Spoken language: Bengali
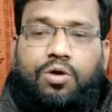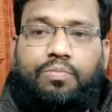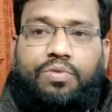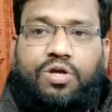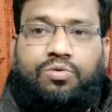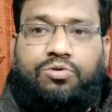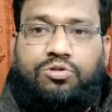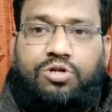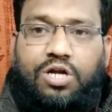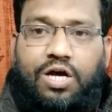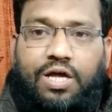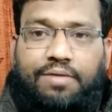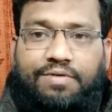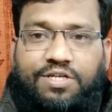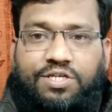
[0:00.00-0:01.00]
প্রিয় বন্ধুরা
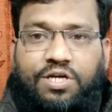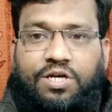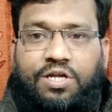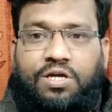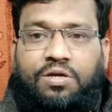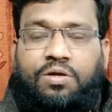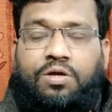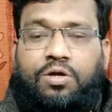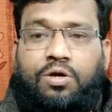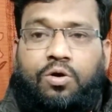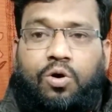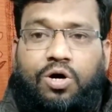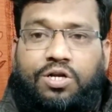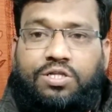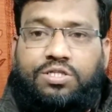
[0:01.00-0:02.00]
এবার যাইনি
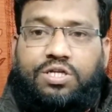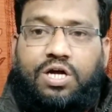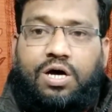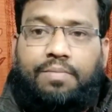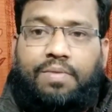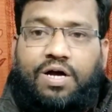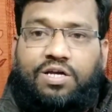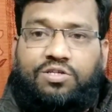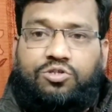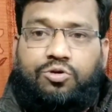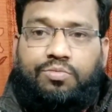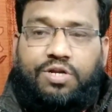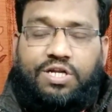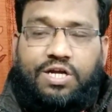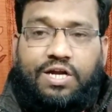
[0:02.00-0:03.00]
অনিদ্রা বা
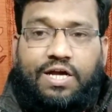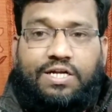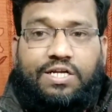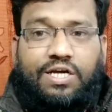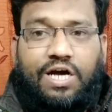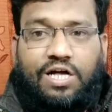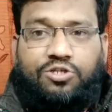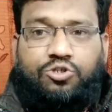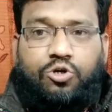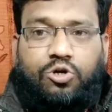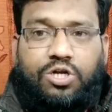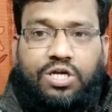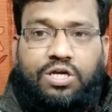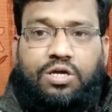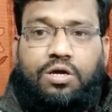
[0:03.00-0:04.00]
ইনসোমিনিয়ার একটি
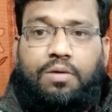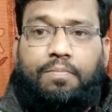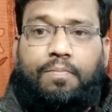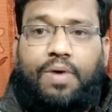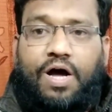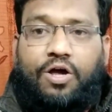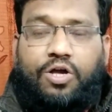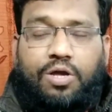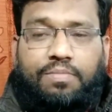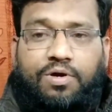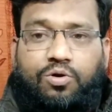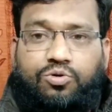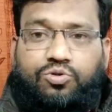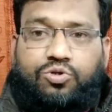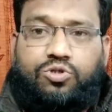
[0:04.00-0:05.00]
কার্যকরী
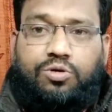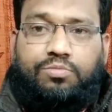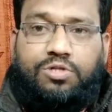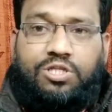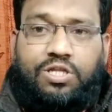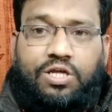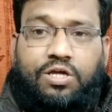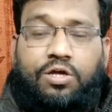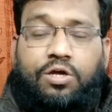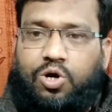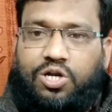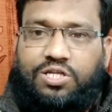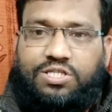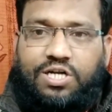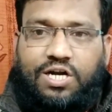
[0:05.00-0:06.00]
বায়োকেমিক ওষুধ সম্বন্ধে
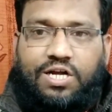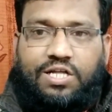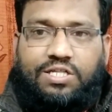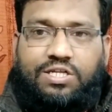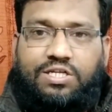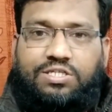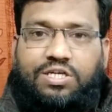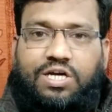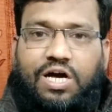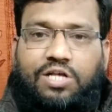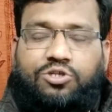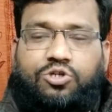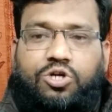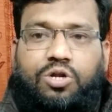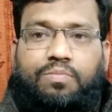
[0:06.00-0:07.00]
অনিদ্রার ক্ষেত্রে যে
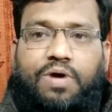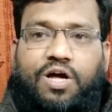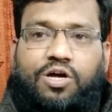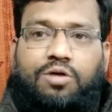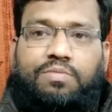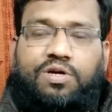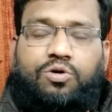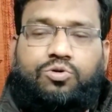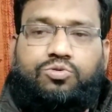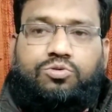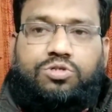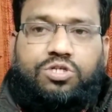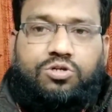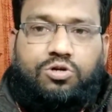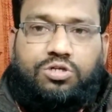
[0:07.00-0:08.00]
কার্যকরী বায়োকেমিক
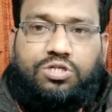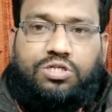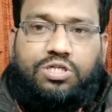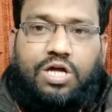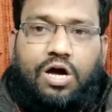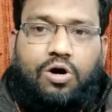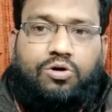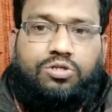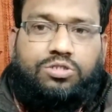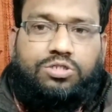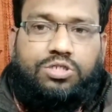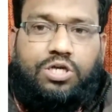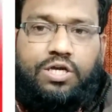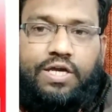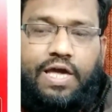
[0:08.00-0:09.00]
ওষুধটি রয়েছে তা
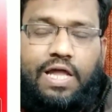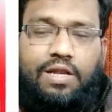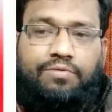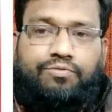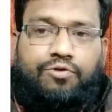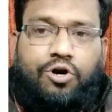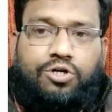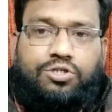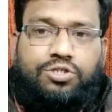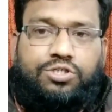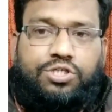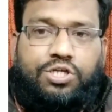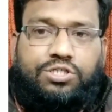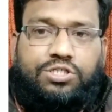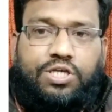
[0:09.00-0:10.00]
হচ্ছে ক্যালিফস
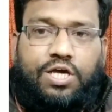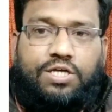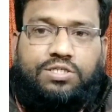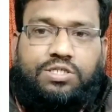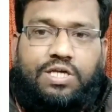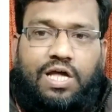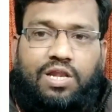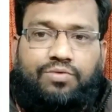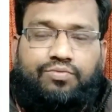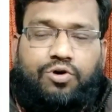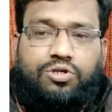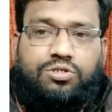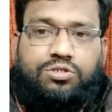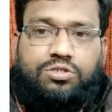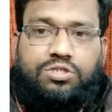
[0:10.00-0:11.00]
সিক্স এক্স
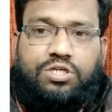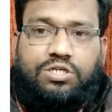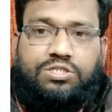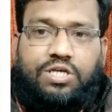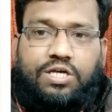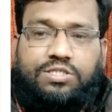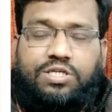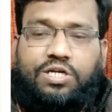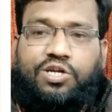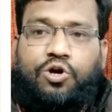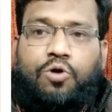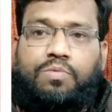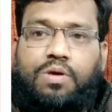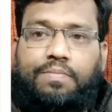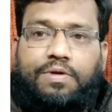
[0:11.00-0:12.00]
ক্যালিফস সিক্স এক্স এটি
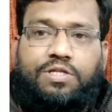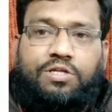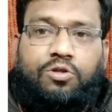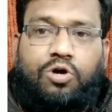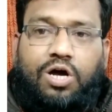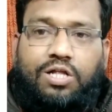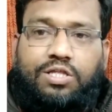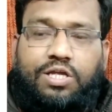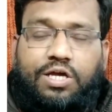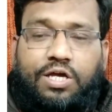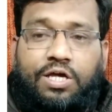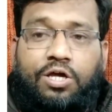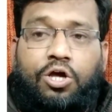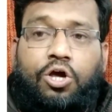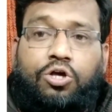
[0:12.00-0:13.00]
হোমিওপ্যাথি দোকান
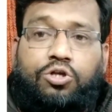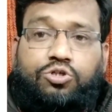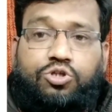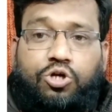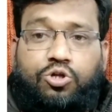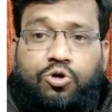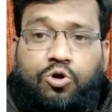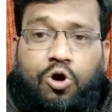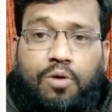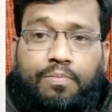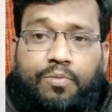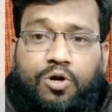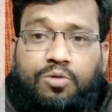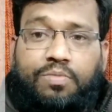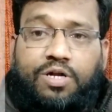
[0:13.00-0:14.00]
থেকে যত কম
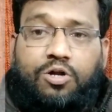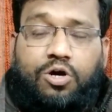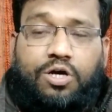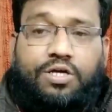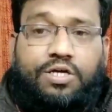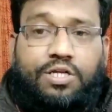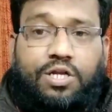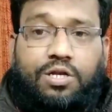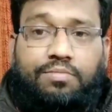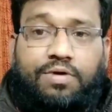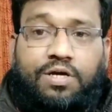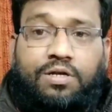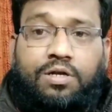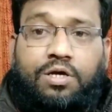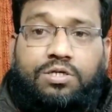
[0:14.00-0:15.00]
পরিমাণ হয় কিনে
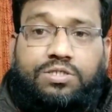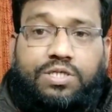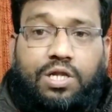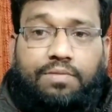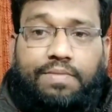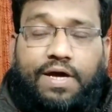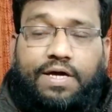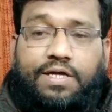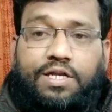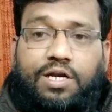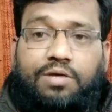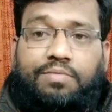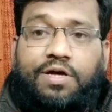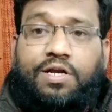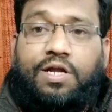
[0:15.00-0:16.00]
নেবেন সিলপ্যাক প্যাক কিনে
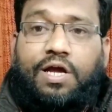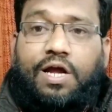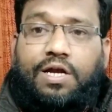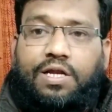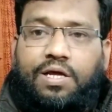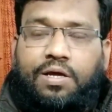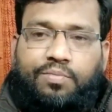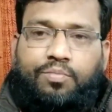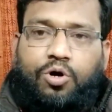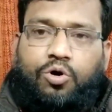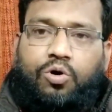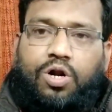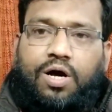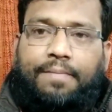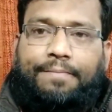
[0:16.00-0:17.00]
নেবেন এটি
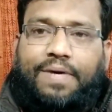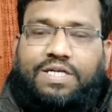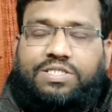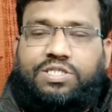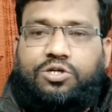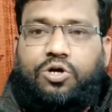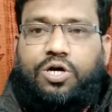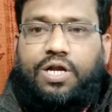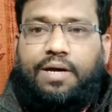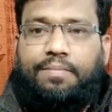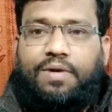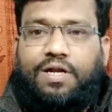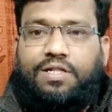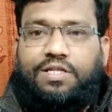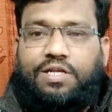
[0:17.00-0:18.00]
বড়রা পাঁচটি করে
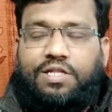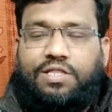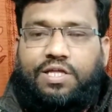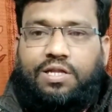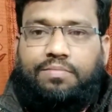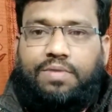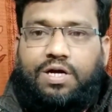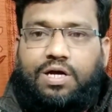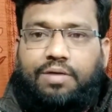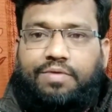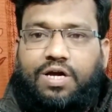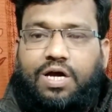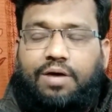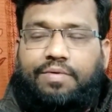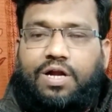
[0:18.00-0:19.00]
ট্যাবলেট দিন তিনবার
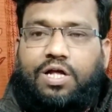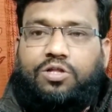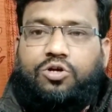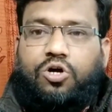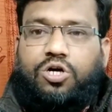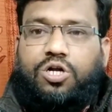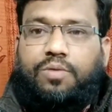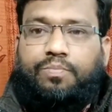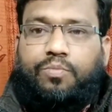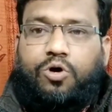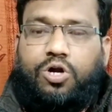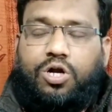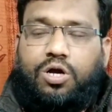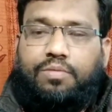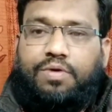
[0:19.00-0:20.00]
খাবে খাবার আধ ঘন্টা
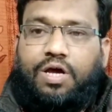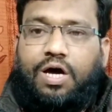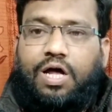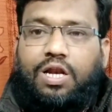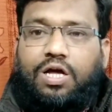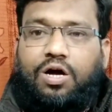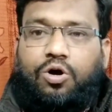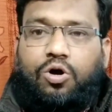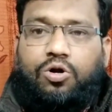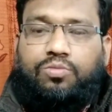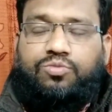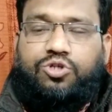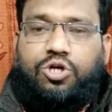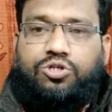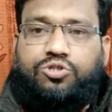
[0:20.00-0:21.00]
পর খাবে হালকা
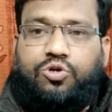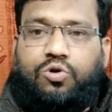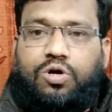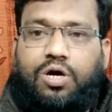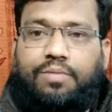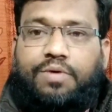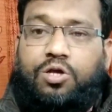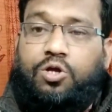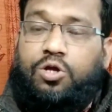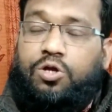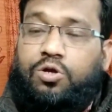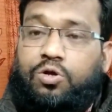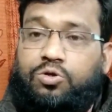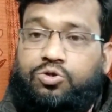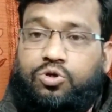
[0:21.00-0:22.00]
গরম জল সহ খাবে
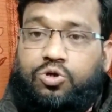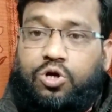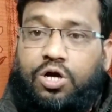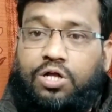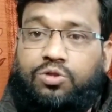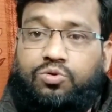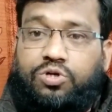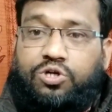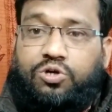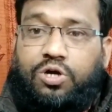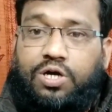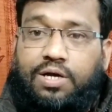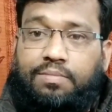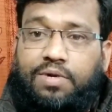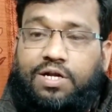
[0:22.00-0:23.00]
ছোটরা দুটি
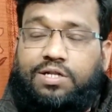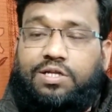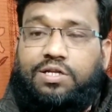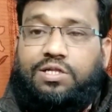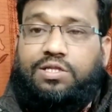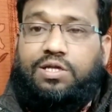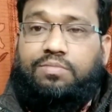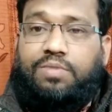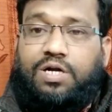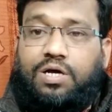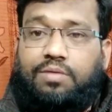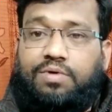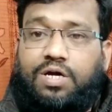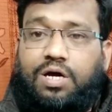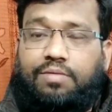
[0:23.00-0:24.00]
করে ট্যাবলেট দিনে তিনবার
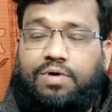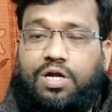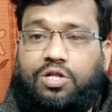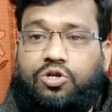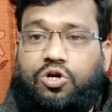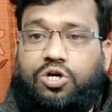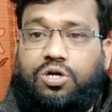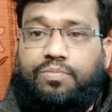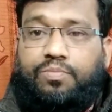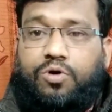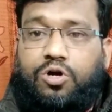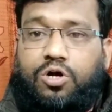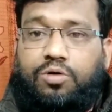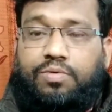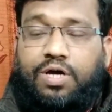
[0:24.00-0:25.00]
খাবে খাবার আধ ঘন্টা
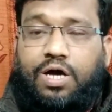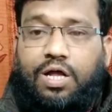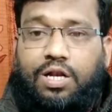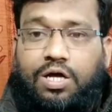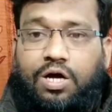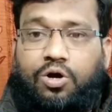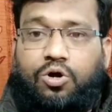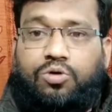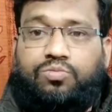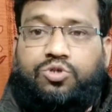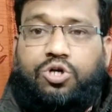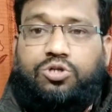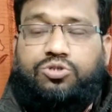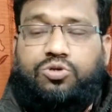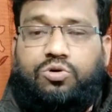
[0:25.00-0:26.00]
পর খাবে হালকা গরম
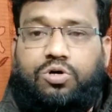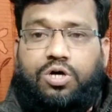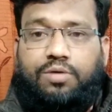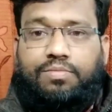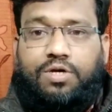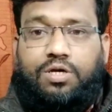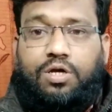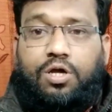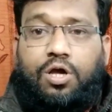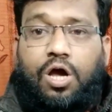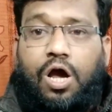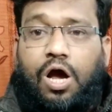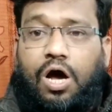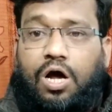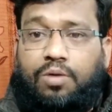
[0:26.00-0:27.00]
জল সহ খাবে
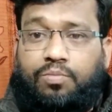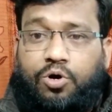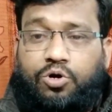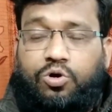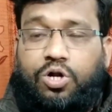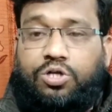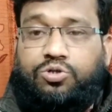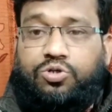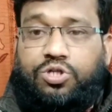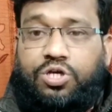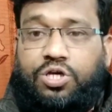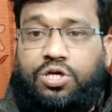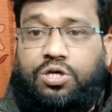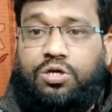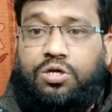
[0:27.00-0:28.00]
আর বড়রা
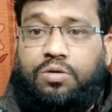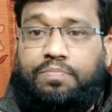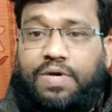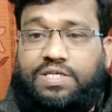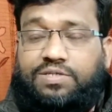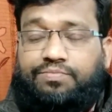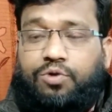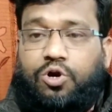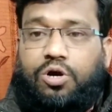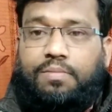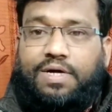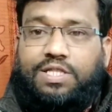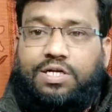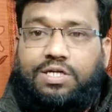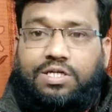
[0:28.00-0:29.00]
যদি প্যাসিপ্লোর
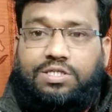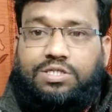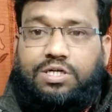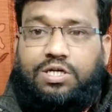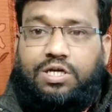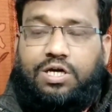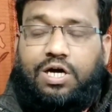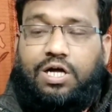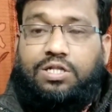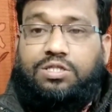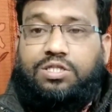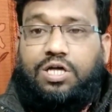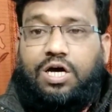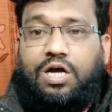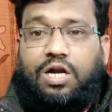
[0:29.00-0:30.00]
মাদার টিন চারটি খান
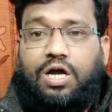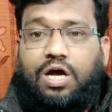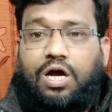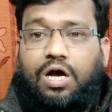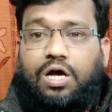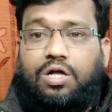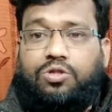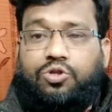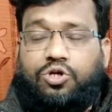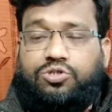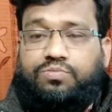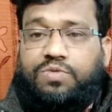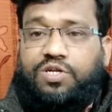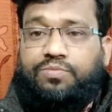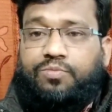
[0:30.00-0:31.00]
তার দশ
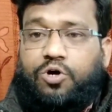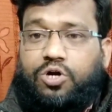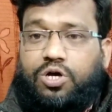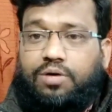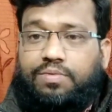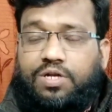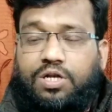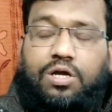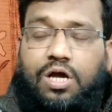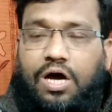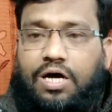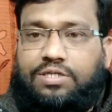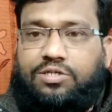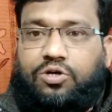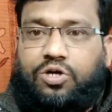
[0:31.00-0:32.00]
মিনিট পর খাবেন
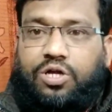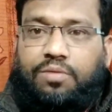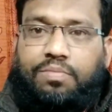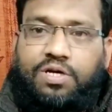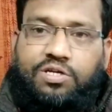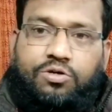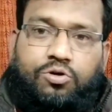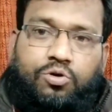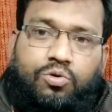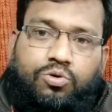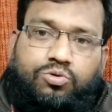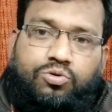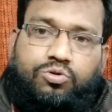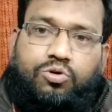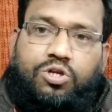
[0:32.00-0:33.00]
আশা করি ভিডিওর
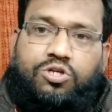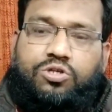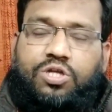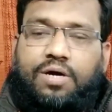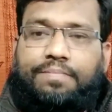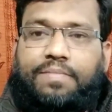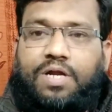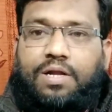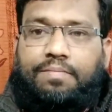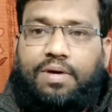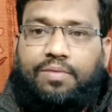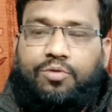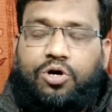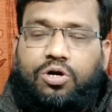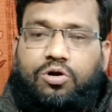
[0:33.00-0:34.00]
ওষুধগুলি যদি আপনারা
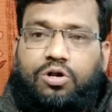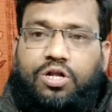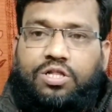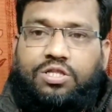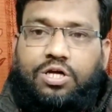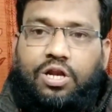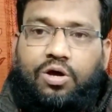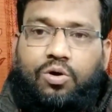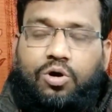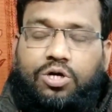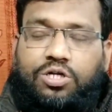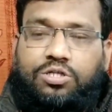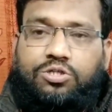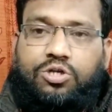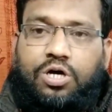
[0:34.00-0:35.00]
ব্যবহার করেন তাহলে
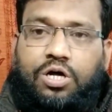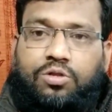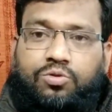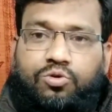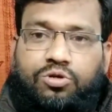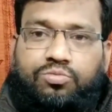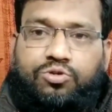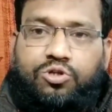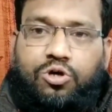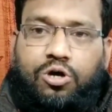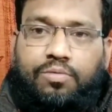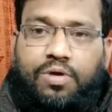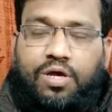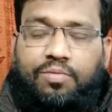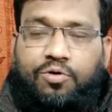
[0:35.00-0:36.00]
অনিদ্রা দূরীভূত
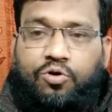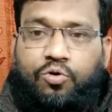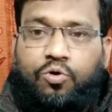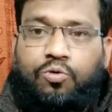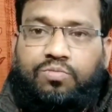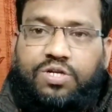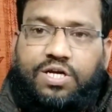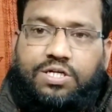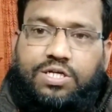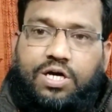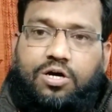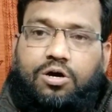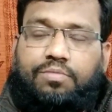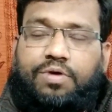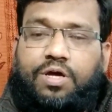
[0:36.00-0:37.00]
হবে এবং ঘুম
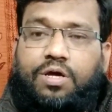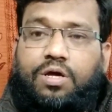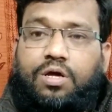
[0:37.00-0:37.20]
ঠিকঠাক হবে